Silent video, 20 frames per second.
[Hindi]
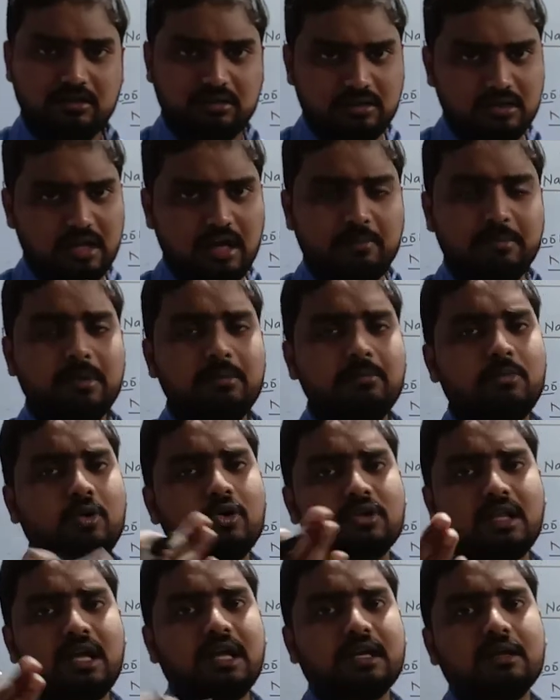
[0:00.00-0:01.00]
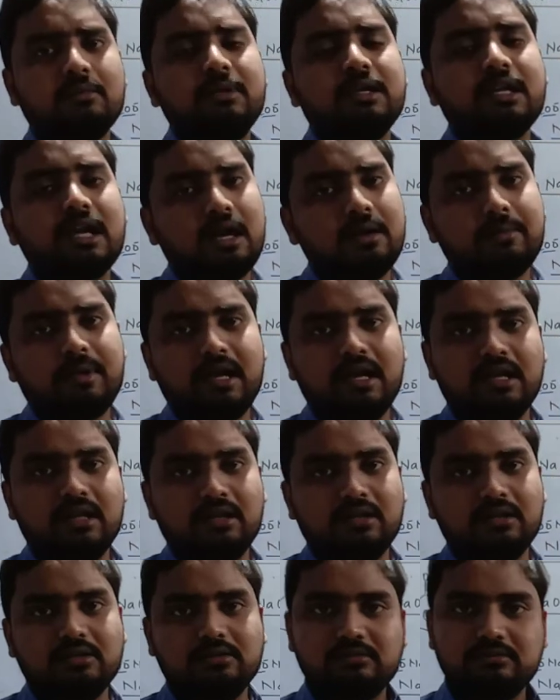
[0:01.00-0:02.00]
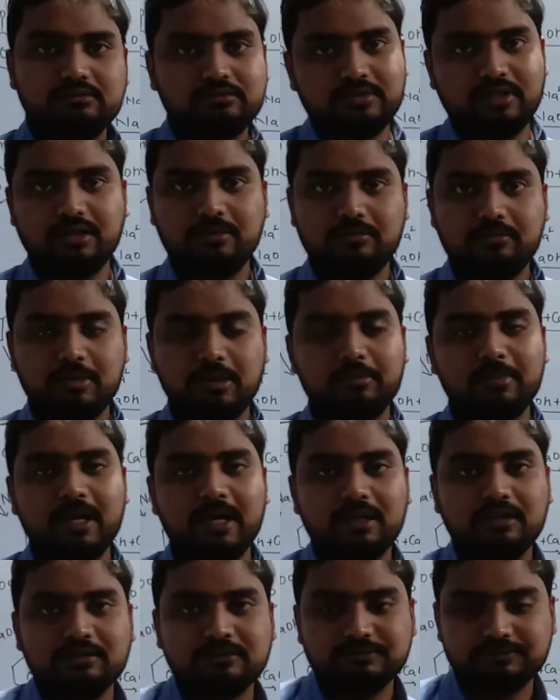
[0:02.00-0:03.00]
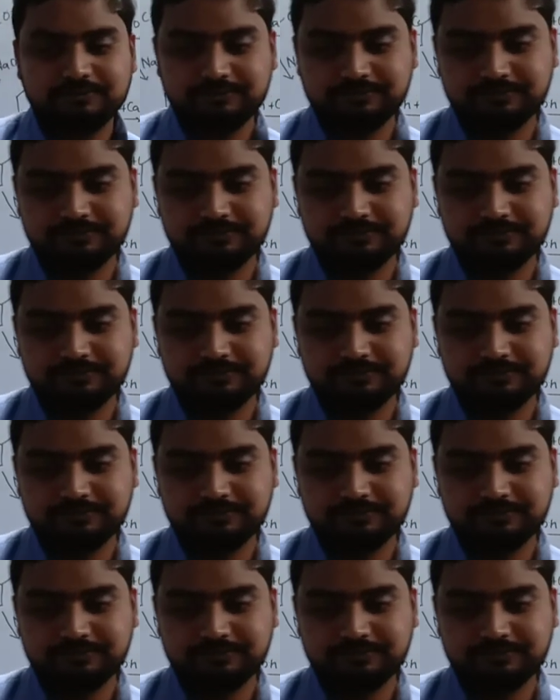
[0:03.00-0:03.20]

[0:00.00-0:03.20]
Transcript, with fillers: ये हमें बहुत आगे भी काम आएंगे ठीक बाय